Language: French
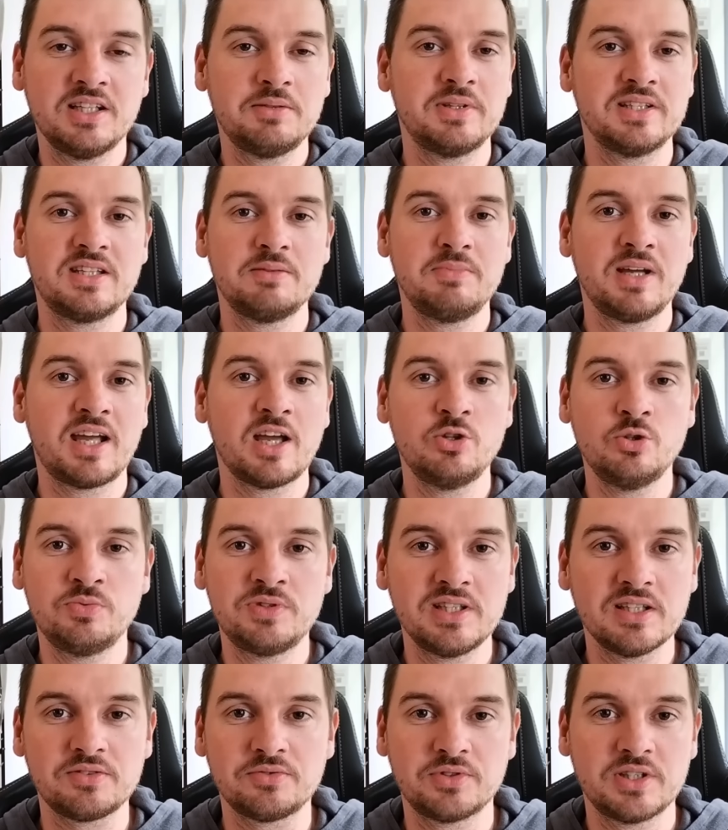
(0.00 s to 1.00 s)
bah, tes
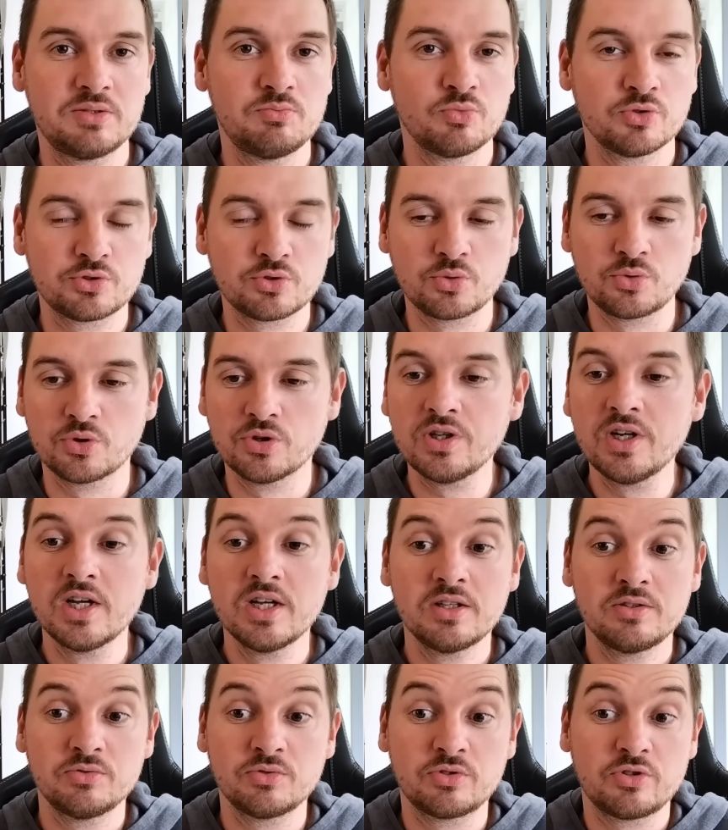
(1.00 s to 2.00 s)
mécanoptères vont être monstrueux.
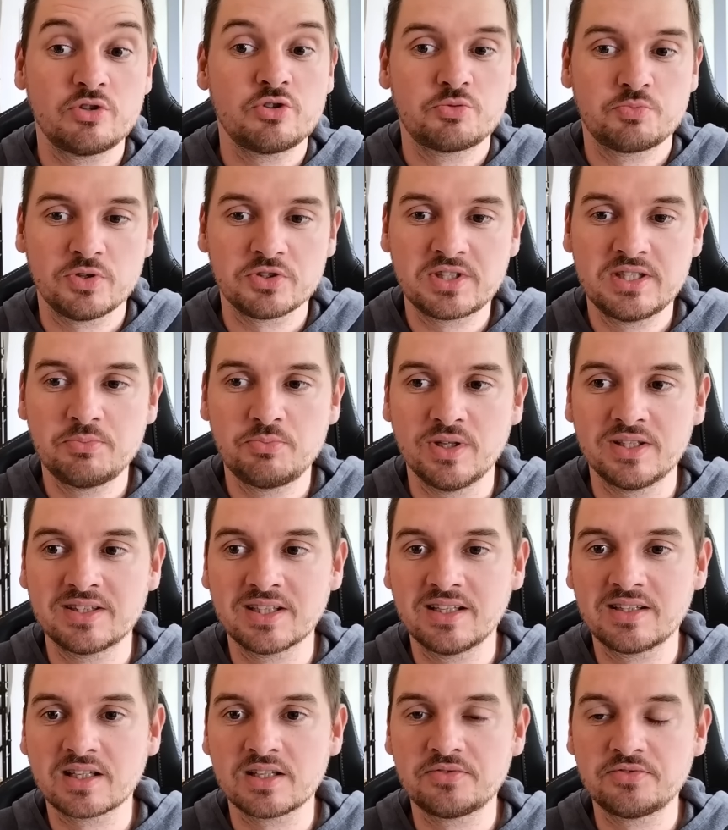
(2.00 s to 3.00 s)
Donc je pense qu'il peut être
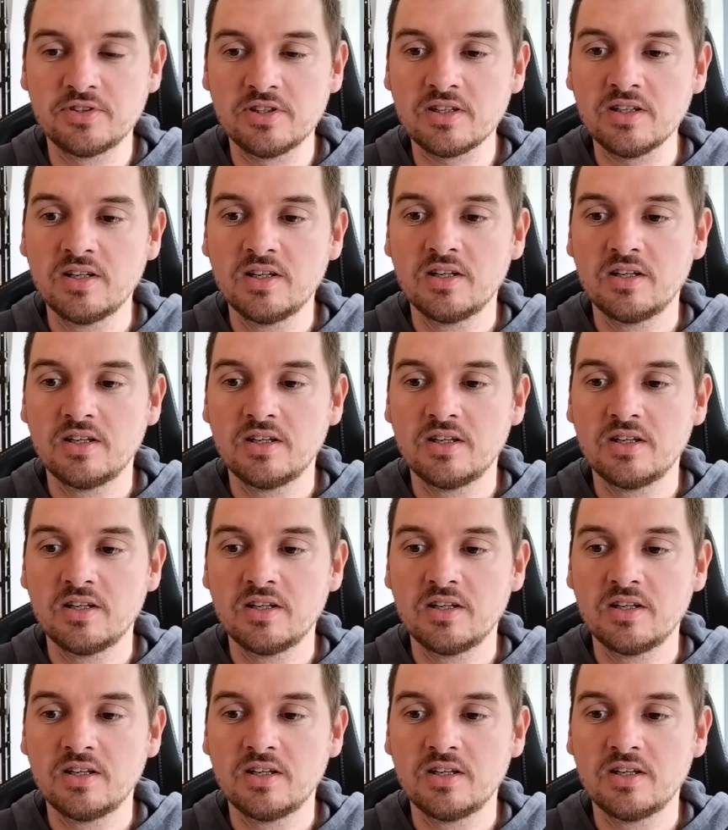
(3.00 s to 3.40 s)
très très fort.